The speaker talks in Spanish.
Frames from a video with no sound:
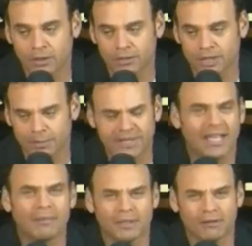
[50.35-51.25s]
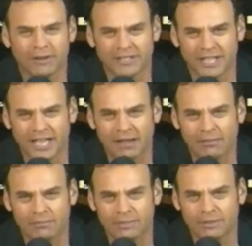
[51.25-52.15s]
donde prácticamente le
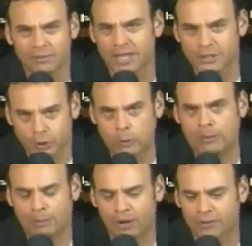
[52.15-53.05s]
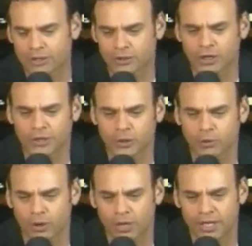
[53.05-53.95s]
ofrecía una disculpa por la actuación que
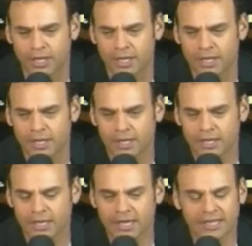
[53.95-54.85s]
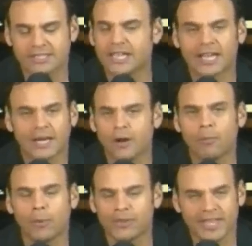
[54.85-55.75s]
tuvo hoy y le decía que
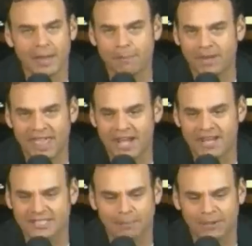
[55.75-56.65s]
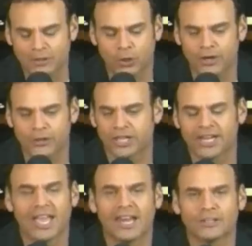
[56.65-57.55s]
no podía pelear en ese peso, que no
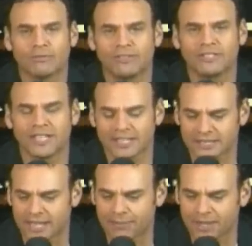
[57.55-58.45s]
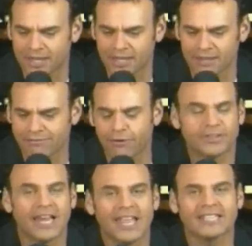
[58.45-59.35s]
tenía la suficiente
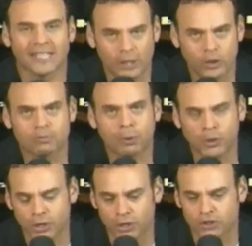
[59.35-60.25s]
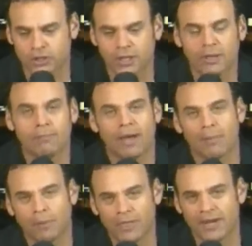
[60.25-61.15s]
fortaleza en los puños
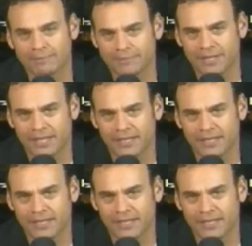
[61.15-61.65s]
para poder